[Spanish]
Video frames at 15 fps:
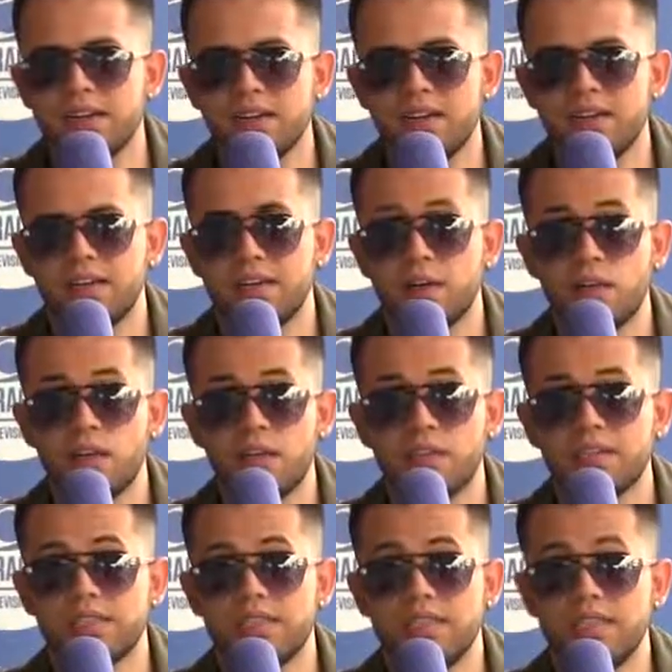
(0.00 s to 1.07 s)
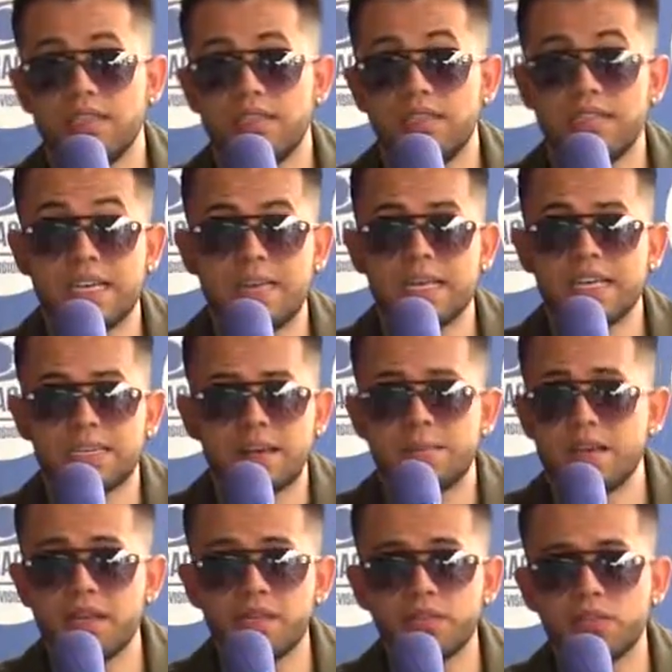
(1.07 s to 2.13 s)
Eh, el cual eh, hice el
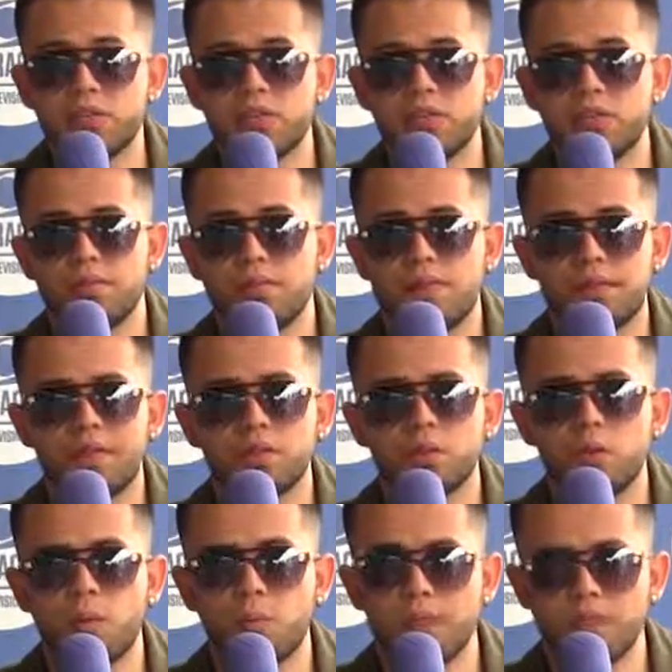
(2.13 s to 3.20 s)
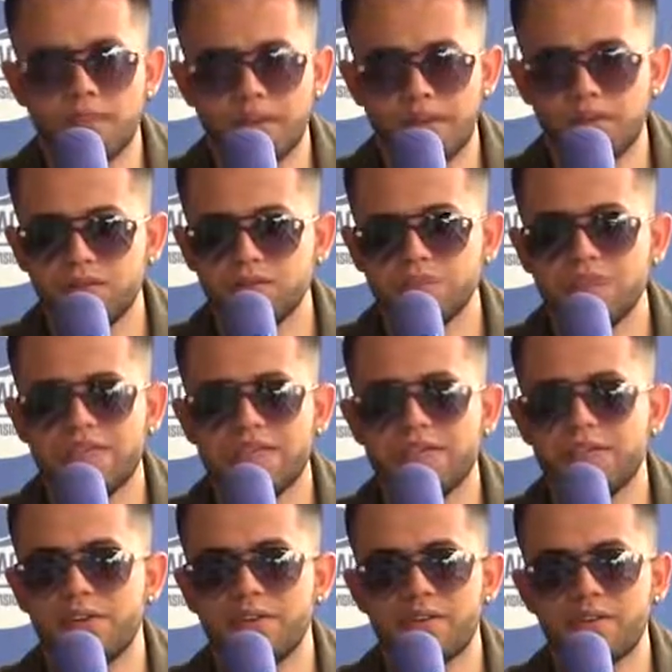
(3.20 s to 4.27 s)
lanzamiento inmediato con video, ya
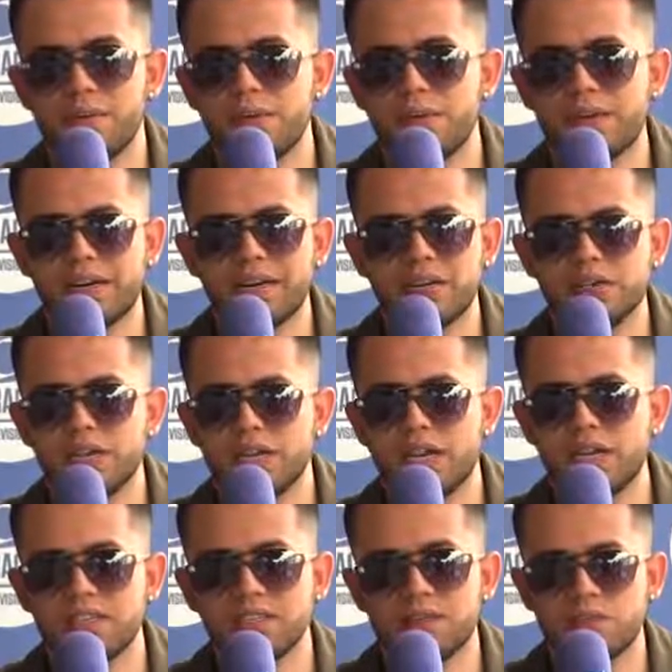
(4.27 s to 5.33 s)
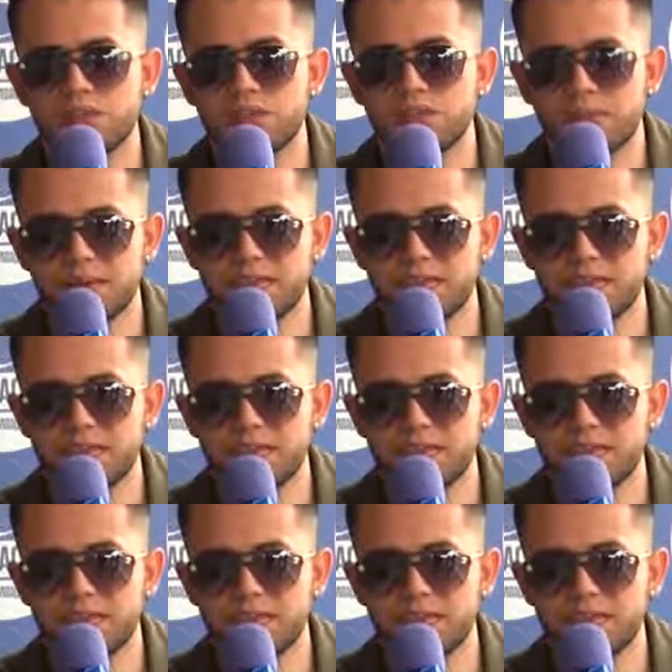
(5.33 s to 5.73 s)
tiene video en mis redes sociales como Noche